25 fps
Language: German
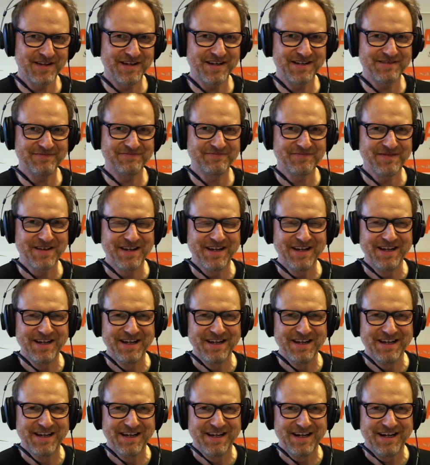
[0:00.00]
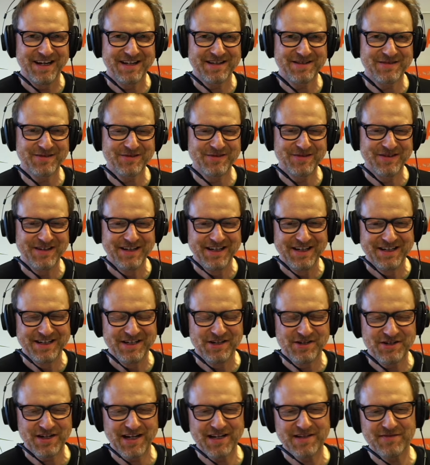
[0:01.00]
Ja? Also
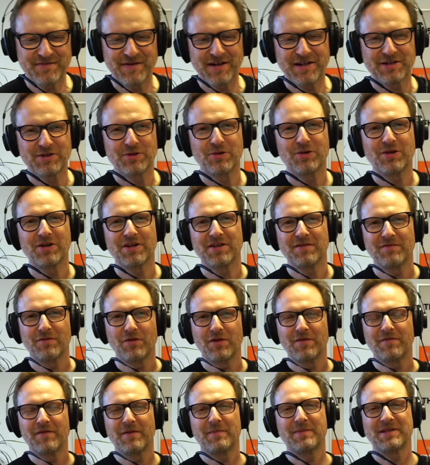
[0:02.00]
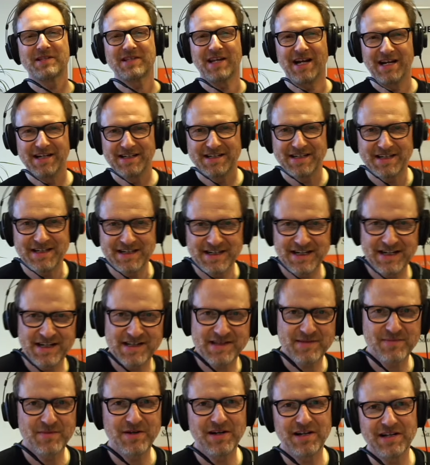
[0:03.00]
die Stressfaktoren wollen wir beseitigen
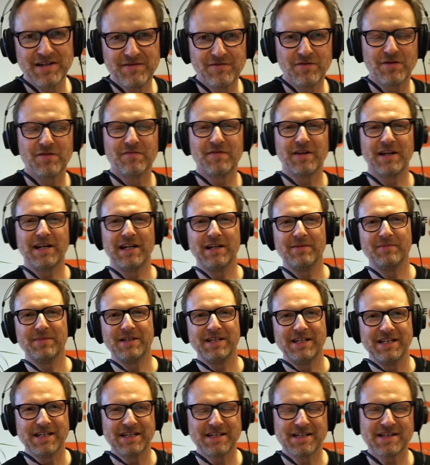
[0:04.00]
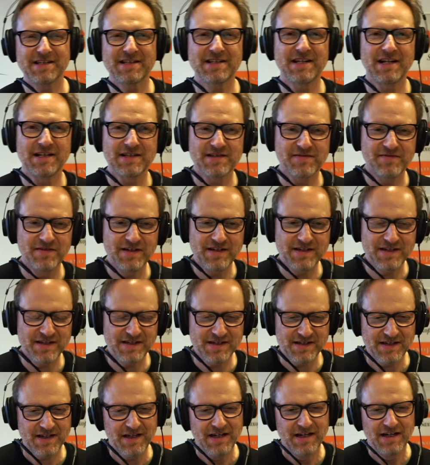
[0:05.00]
erstmal, die wollen wir eliminieren, das ist ganz
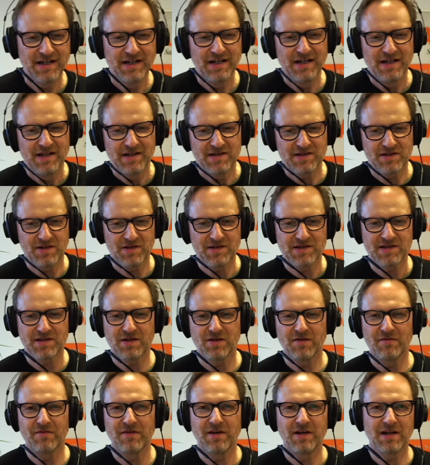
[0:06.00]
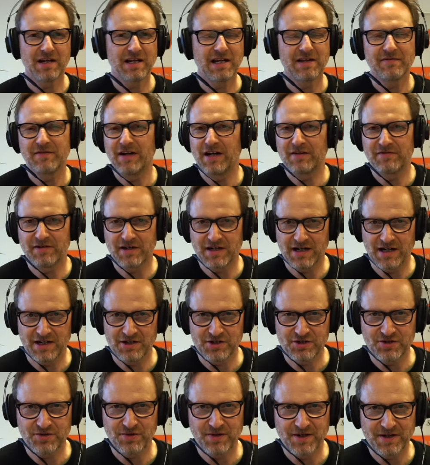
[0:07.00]
wichtig. Sonst wir, kriegen wir einfach kein
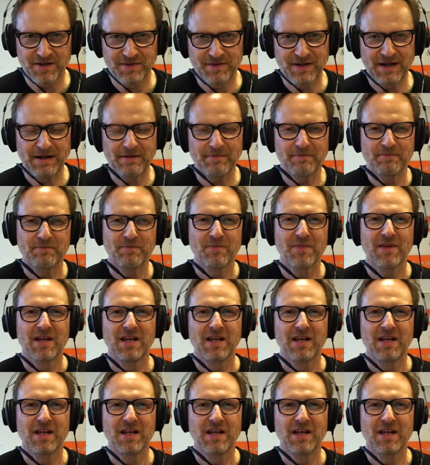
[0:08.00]
Stück. Ja?